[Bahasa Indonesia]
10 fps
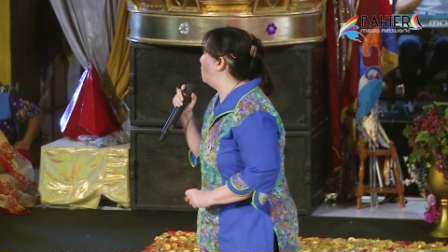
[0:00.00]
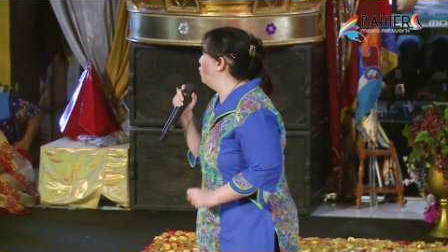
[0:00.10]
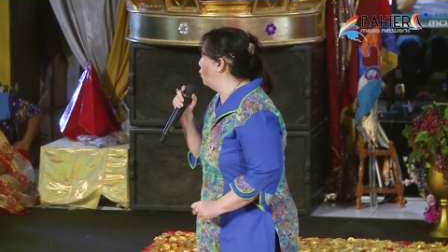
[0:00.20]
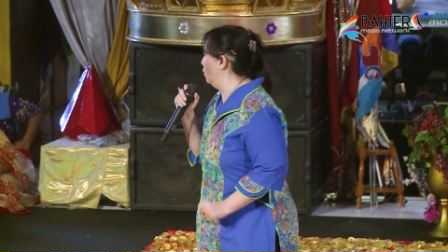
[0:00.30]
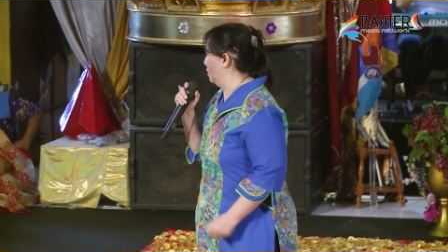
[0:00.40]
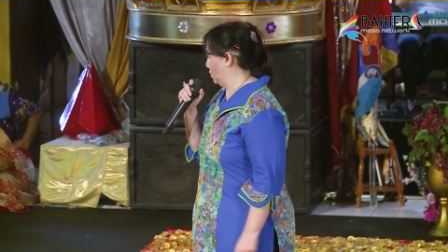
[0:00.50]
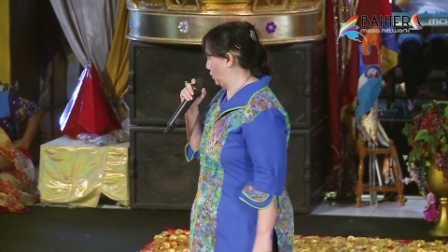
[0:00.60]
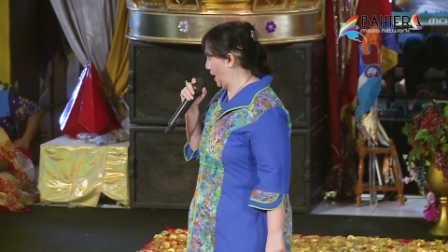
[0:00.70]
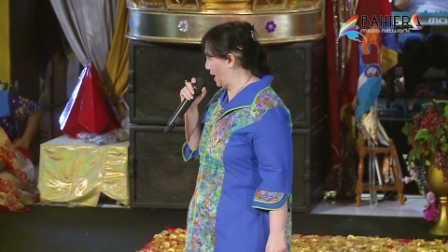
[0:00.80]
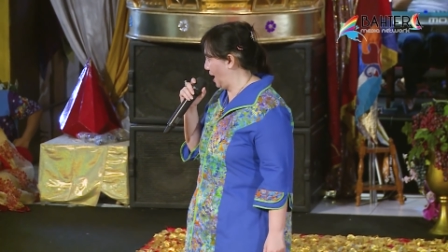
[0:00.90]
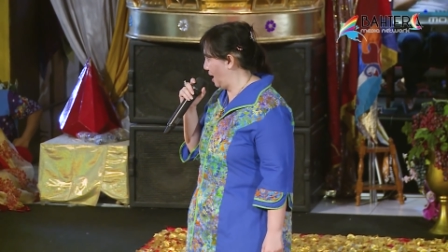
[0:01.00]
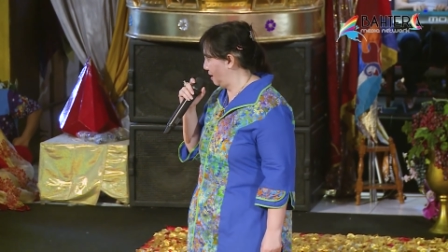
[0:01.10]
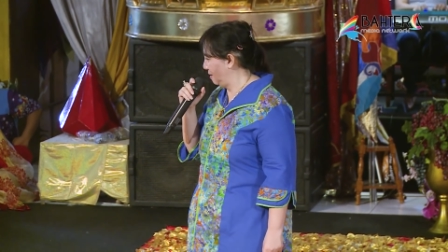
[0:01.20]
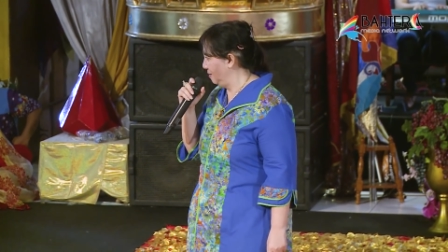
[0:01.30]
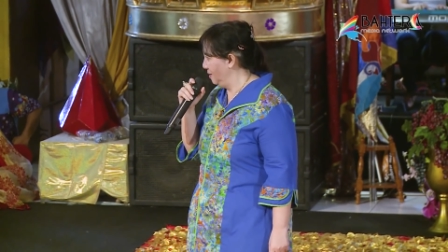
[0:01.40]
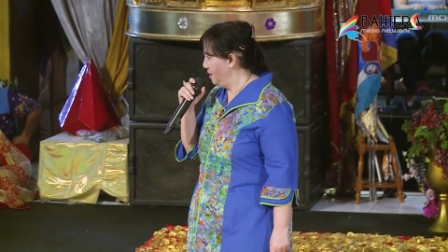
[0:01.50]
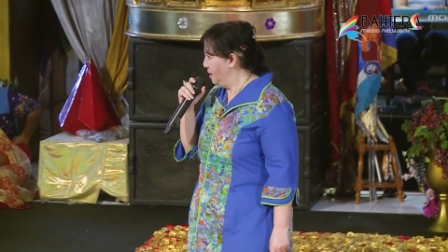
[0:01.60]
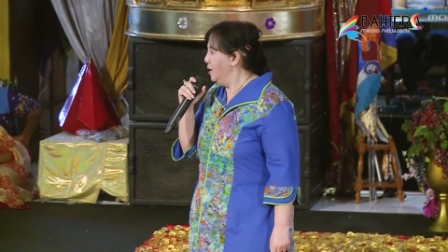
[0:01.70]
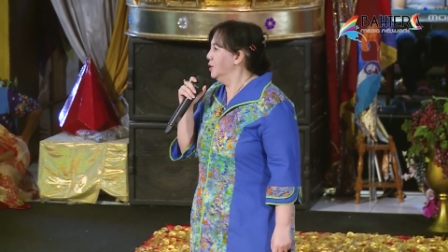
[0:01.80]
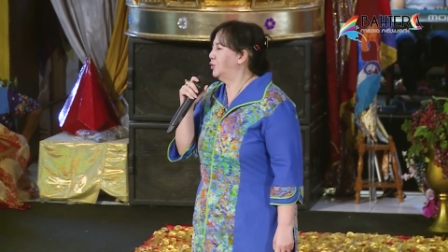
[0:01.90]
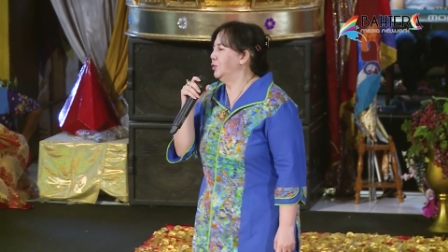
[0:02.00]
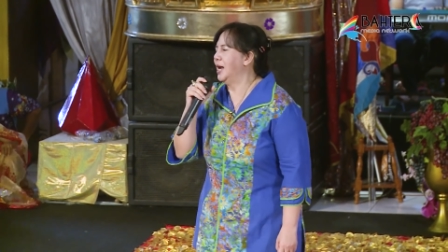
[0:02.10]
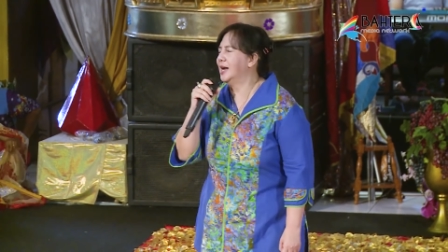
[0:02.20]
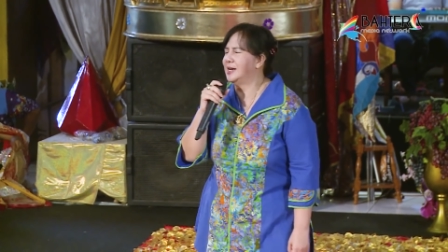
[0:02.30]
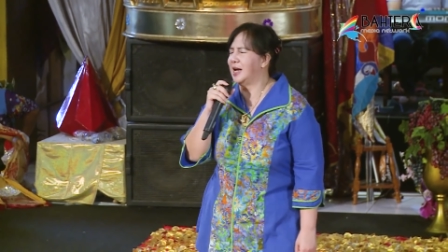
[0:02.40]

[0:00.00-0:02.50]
pemulung saudara ya. Saudara